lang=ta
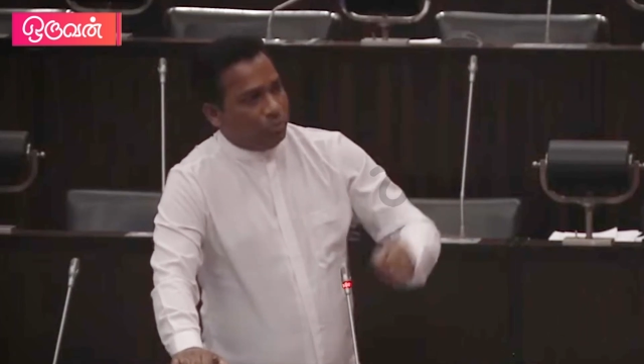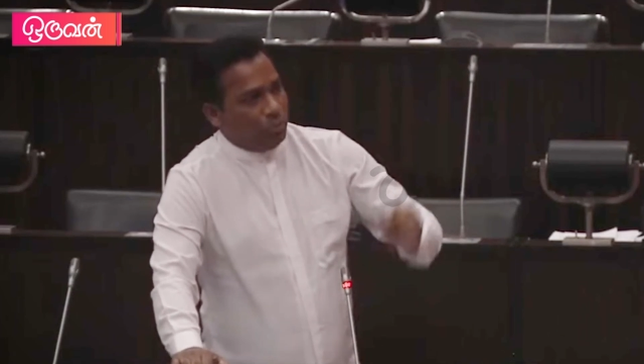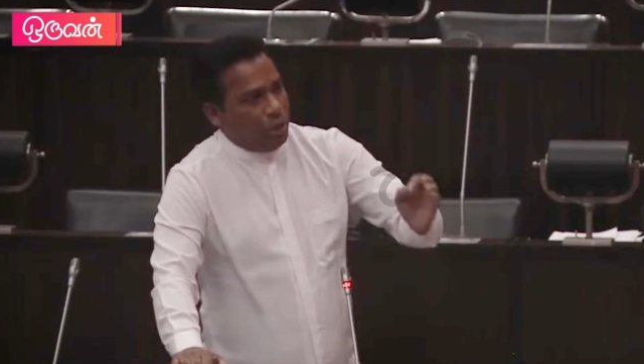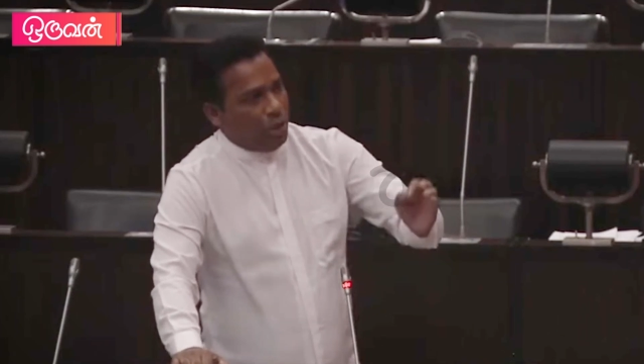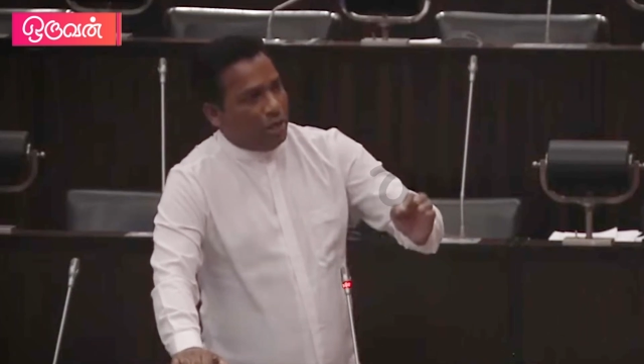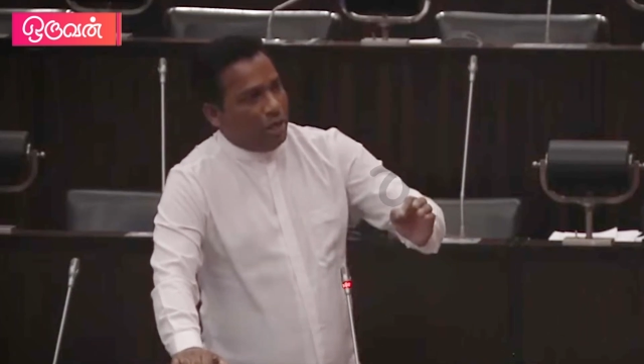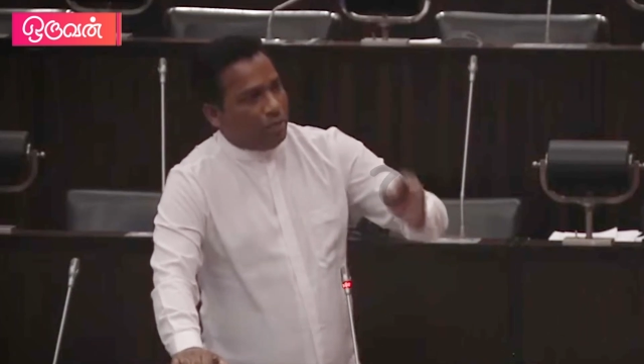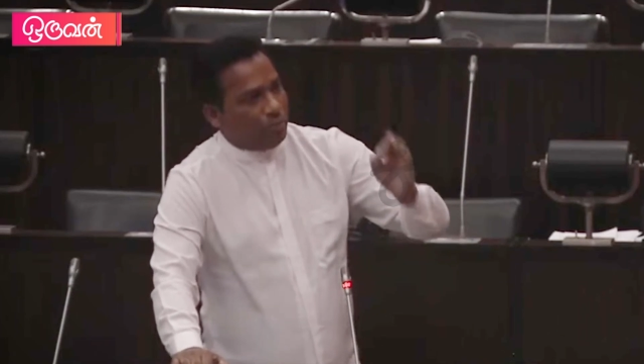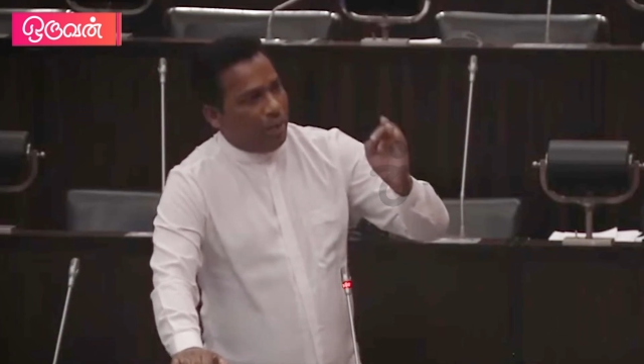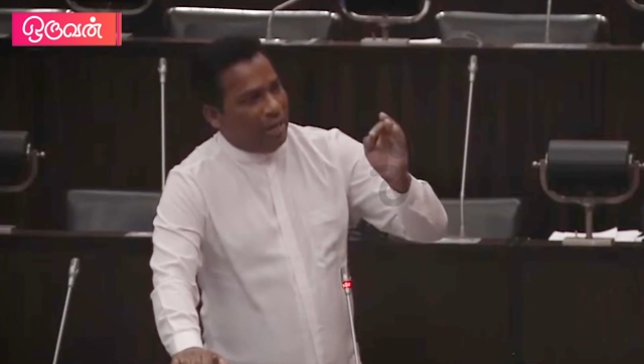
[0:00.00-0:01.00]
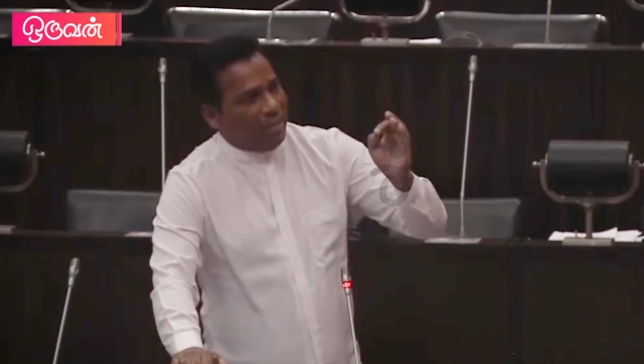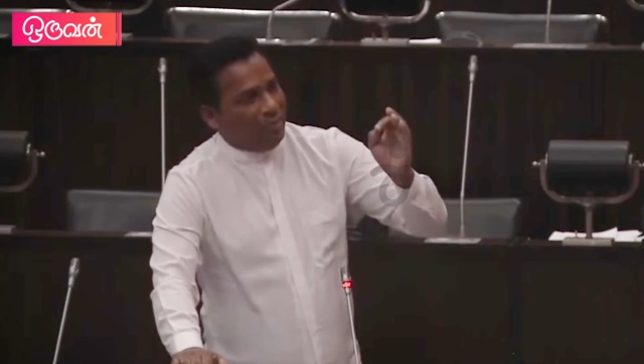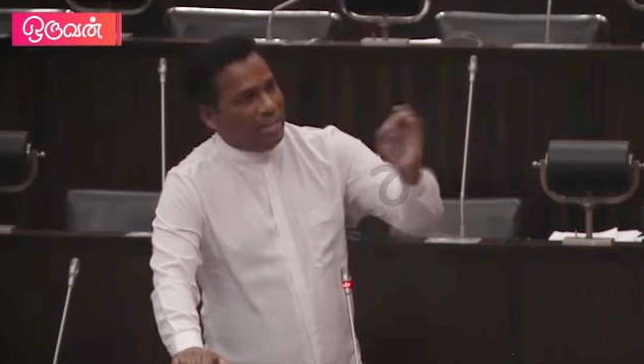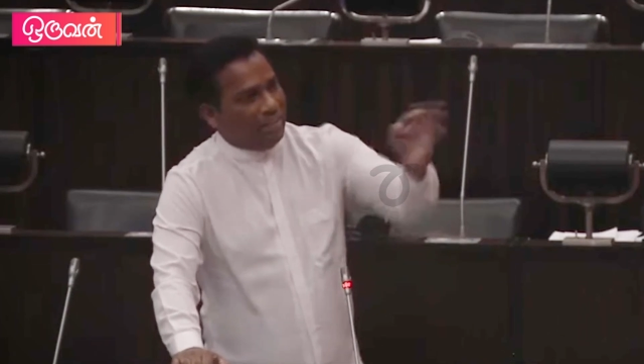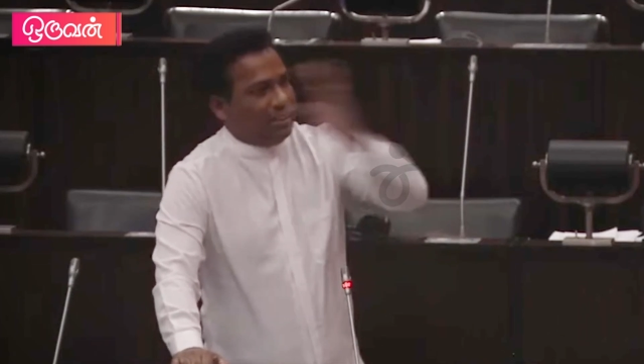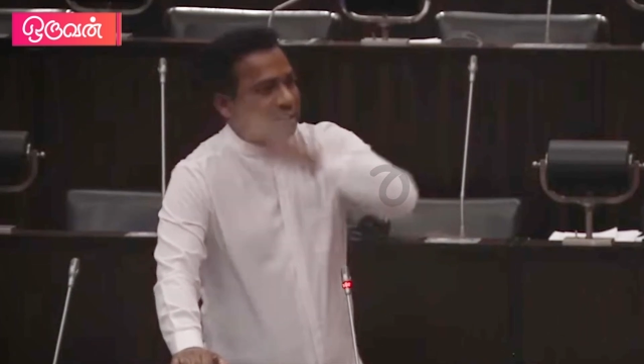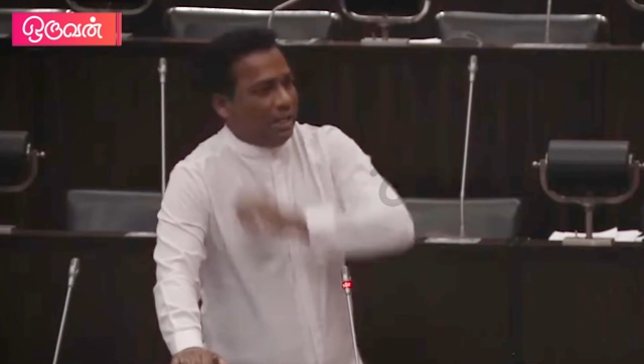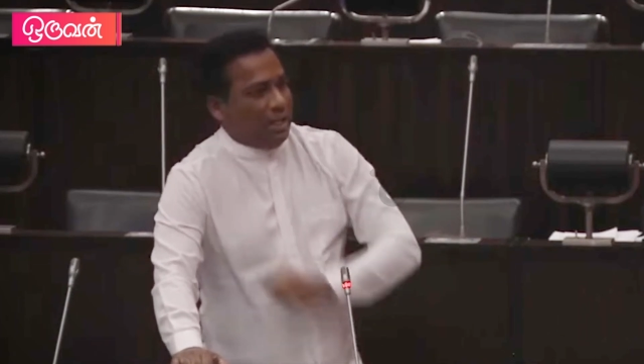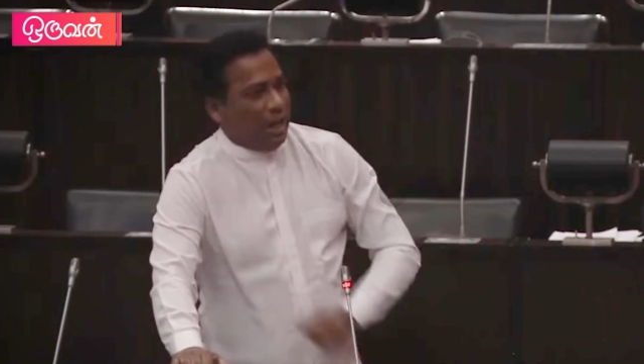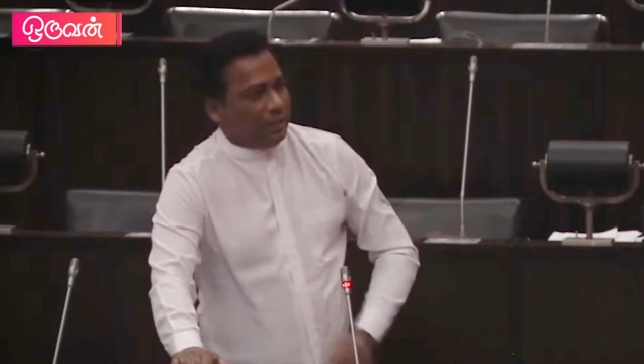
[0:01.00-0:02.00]
முதியோர் என்று பலரும் வெடித்து
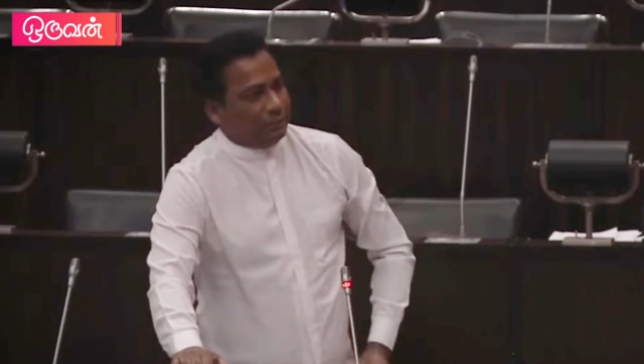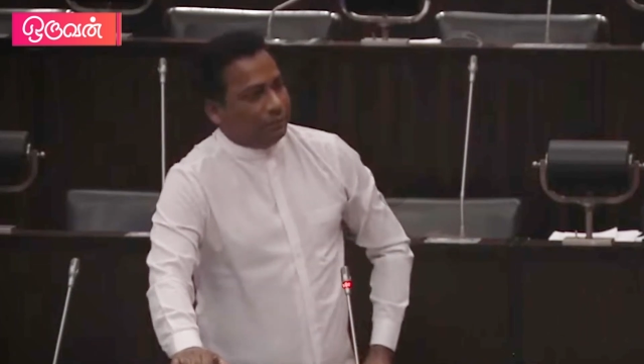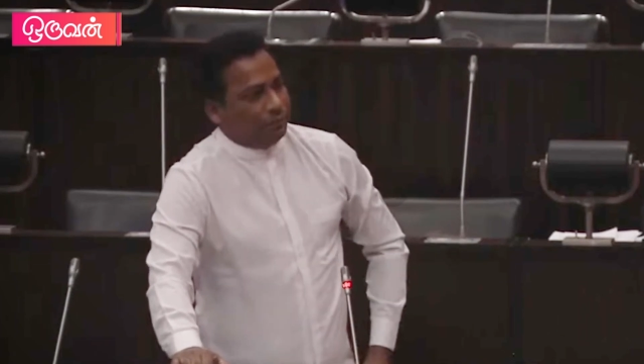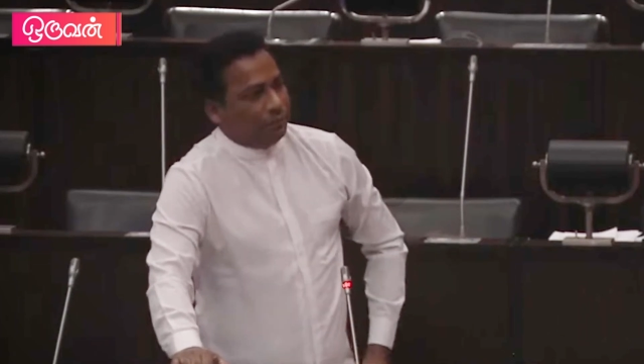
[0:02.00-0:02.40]
சிதறினார்கள்